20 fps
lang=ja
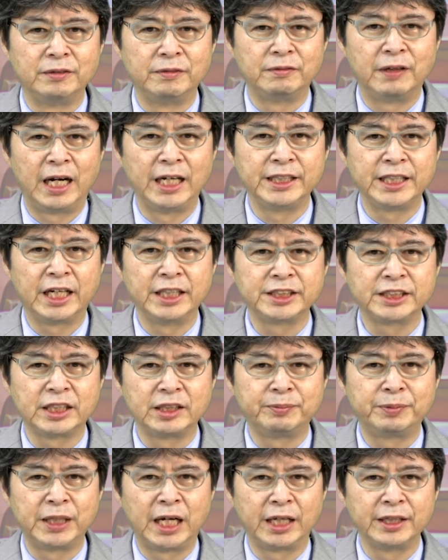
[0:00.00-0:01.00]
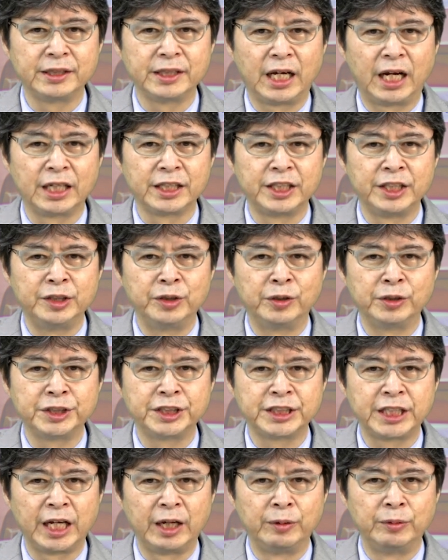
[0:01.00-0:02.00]
ファイナンシャルプランナー技能
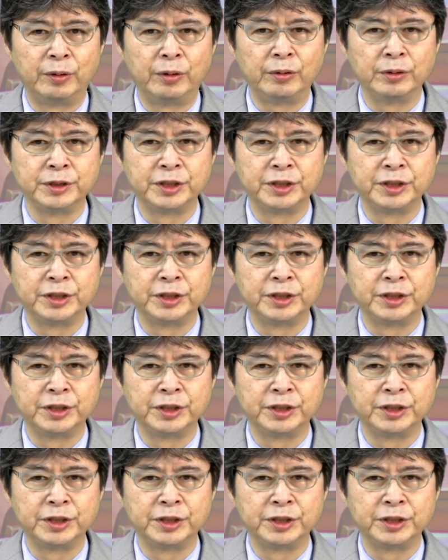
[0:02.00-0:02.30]
試験を